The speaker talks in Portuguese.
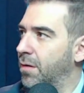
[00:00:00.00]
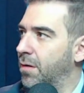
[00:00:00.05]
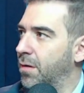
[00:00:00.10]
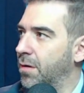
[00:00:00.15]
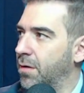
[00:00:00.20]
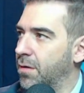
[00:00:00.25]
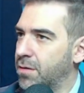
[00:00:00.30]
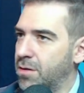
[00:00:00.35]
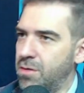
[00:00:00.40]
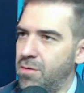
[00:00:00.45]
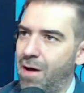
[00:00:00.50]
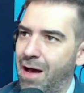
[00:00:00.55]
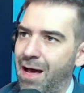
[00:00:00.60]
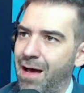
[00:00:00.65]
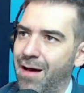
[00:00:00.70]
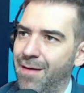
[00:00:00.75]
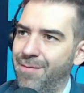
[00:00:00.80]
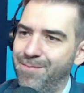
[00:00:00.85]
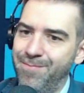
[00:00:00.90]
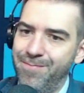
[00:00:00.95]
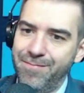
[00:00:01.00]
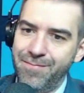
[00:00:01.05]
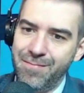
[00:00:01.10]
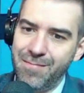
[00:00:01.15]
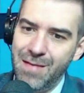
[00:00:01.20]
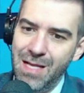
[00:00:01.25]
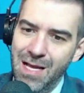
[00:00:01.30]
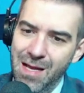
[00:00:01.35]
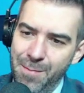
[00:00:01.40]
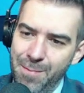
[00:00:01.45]
Isso não é
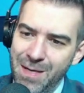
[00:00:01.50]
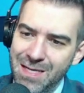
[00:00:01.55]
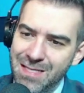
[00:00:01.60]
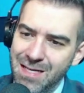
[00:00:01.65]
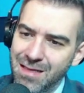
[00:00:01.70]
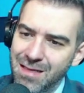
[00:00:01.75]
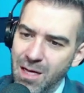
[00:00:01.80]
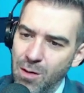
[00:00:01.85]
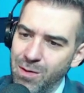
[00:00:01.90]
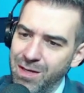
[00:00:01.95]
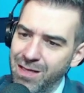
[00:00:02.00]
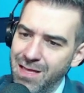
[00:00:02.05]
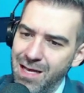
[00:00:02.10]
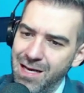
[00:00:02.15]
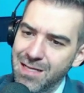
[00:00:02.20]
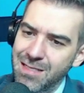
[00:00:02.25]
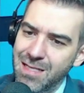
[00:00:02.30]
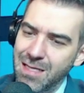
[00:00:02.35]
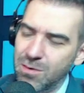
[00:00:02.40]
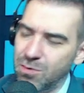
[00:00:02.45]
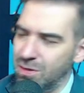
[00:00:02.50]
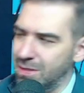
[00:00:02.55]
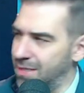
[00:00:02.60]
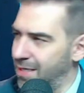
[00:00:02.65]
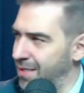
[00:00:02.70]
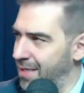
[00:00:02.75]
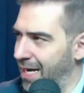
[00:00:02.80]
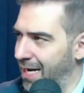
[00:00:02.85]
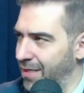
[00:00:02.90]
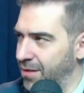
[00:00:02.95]
representar o interesse da
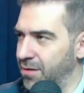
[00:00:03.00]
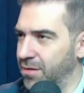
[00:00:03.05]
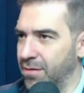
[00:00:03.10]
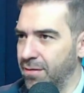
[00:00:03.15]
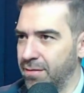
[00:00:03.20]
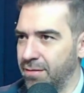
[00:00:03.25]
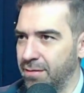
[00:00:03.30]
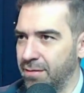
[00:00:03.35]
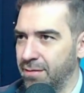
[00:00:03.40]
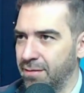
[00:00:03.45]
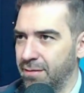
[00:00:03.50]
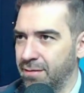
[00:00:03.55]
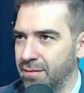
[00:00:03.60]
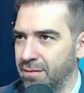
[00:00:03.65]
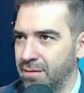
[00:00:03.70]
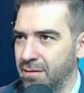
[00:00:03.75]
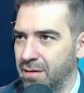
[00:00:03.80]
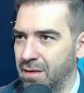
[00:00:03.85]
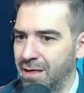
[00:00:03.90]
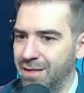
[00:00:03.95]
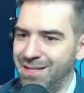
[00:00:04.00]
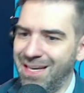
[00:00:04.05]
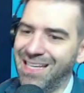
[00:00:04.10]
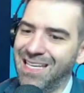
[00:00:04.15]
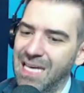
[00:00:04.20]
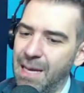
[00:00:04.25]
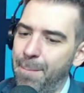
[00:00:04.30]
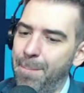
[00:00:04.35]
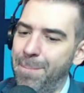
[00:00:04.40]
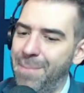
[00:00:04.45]
sociedade. Isso
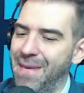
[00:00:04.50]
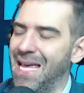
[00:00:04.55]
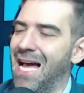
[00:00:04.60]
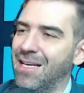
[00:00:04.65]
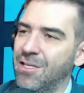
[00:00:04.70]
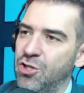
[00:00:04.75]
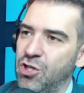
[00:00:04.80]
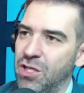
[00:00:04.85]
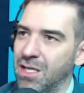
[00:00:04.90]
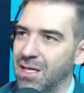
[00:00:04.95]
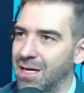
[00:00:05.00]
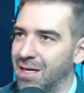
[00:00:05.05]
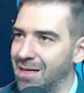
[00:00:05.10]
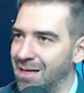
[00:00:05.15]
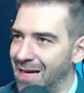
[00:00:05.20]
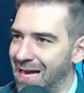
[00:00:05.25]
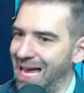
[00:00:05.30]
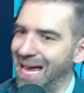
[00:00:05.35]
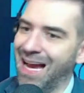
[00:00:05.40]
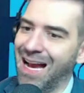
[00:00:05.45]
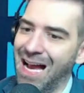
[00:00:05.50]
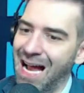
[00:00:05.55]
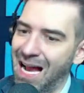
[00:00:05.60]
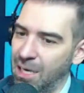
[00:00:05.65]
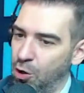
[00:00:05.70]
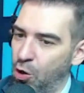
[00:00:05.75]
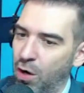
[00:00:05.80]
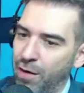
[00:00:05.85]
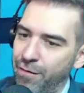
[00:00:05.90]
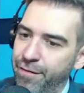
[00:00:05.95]
aqui é piadinha, é
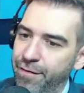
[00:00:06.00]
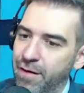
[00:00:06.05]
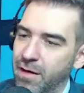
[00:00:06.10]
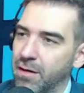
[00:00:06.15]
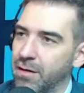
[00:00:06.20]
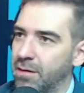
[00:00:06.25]
galhofa.